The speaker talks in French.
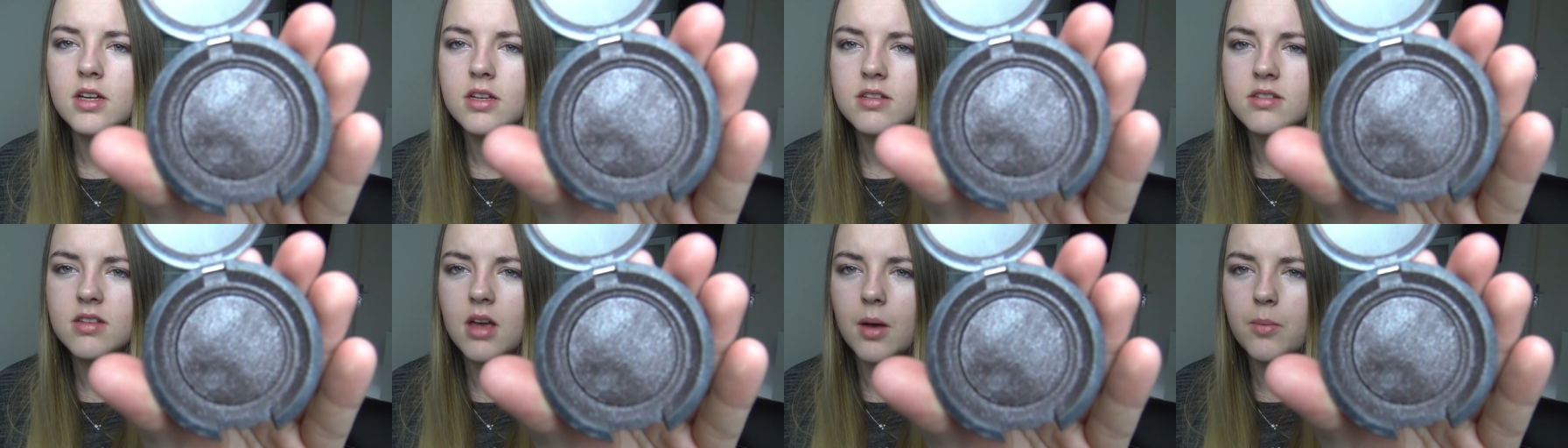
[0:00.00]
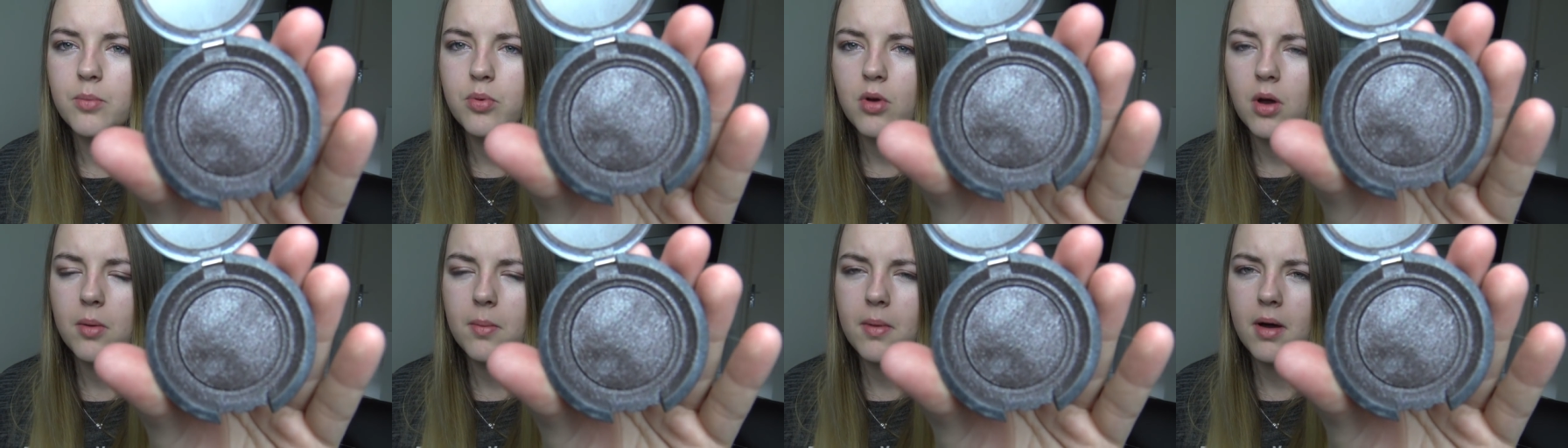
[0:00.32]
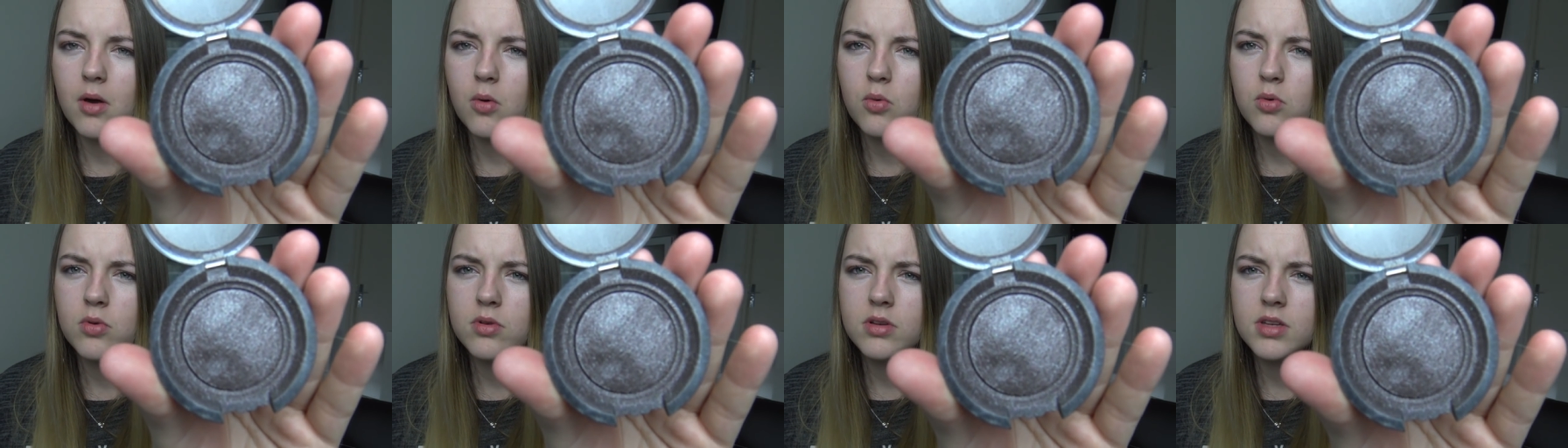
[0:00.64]
C'est un peu un
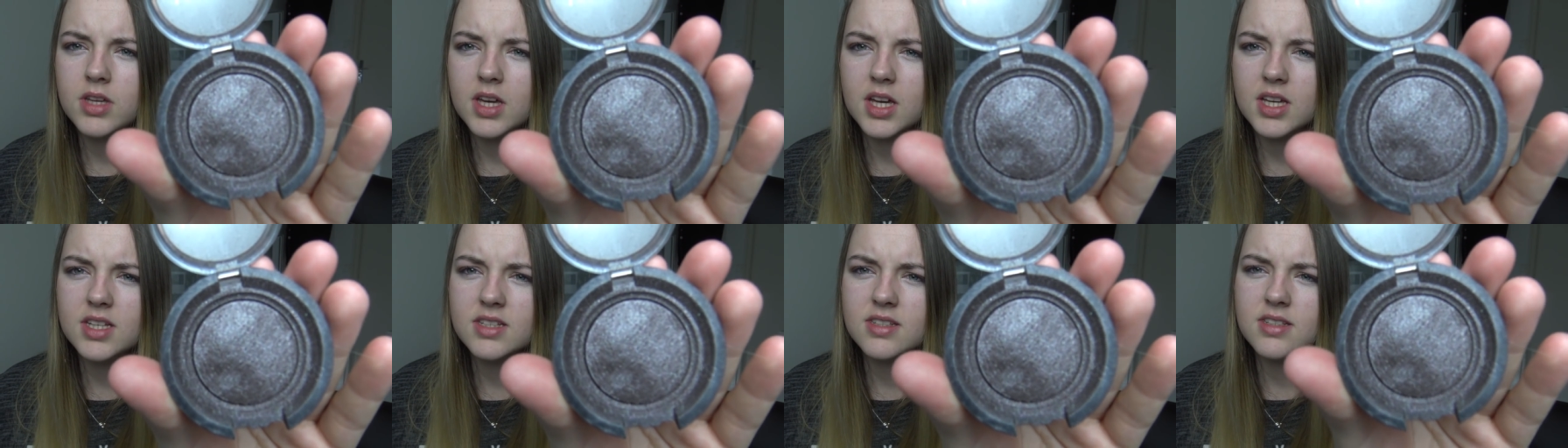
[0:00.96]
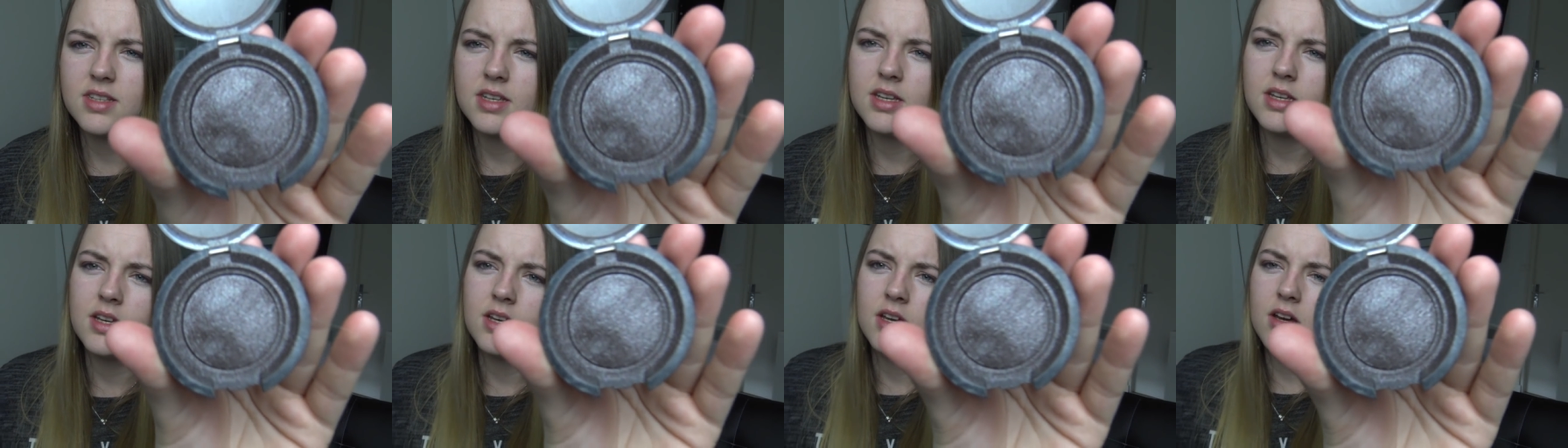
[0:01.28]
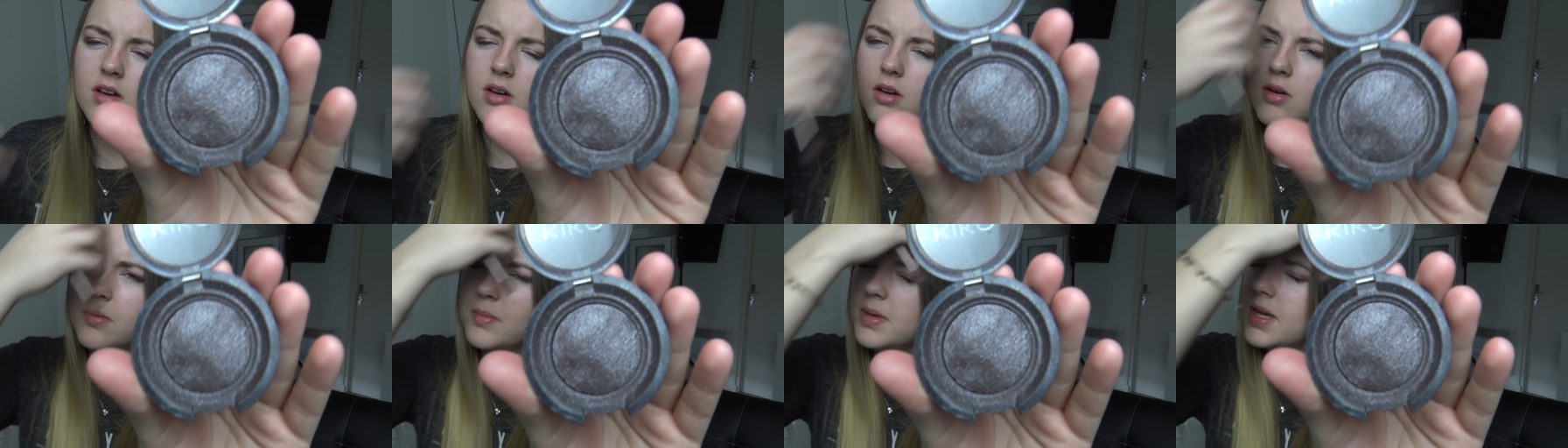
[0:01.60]
marron irisé euh,